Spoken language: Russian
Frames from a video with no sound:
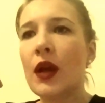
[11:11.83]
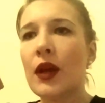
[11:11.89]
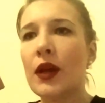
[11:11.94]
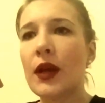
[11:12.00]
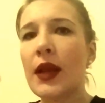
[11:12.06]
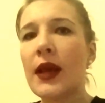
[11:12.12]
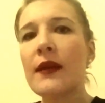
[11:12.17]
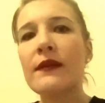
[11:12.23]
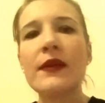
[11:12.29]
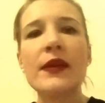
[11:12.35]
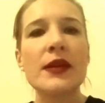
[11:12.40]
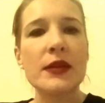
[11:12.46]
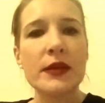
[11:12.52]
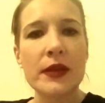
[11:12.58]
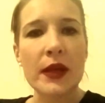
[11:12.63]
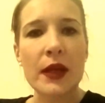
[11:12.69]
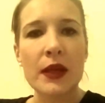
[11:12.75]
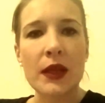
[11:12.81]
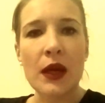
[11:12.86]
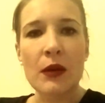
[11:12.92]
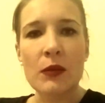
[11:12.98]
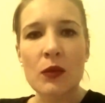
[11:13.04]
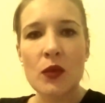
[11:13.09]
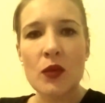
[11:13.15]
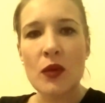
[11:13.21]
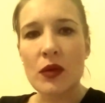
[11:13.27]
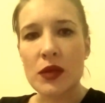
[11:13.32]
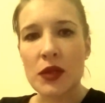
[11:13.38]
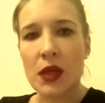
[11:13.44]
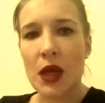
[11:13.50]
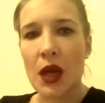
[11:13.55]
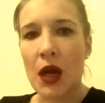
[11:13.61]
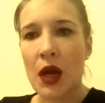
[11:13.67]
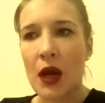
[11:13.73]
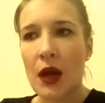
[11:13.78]
левая сторона
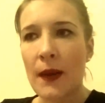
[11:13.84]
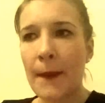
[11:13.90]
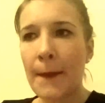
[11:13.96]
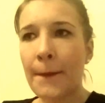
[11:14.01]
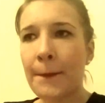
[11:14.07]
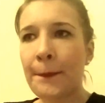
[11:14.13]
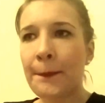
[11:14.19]
мозга